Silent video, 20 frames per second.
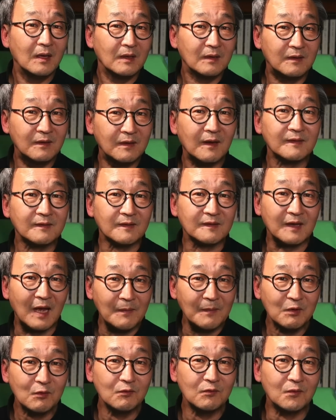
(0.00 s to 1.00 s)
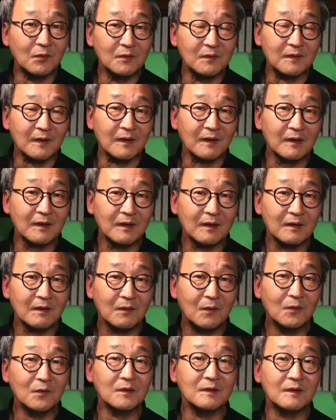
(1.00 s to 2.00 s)
그래서 삼일운동 때
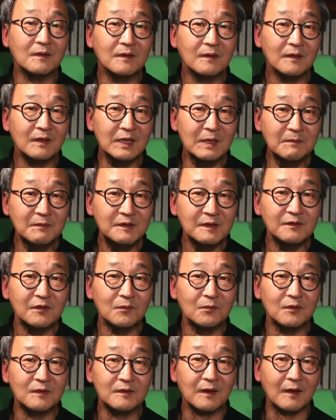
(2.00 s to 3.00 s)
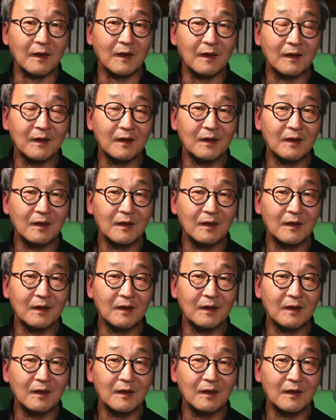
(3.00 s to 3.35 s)
혹은 임시정부 때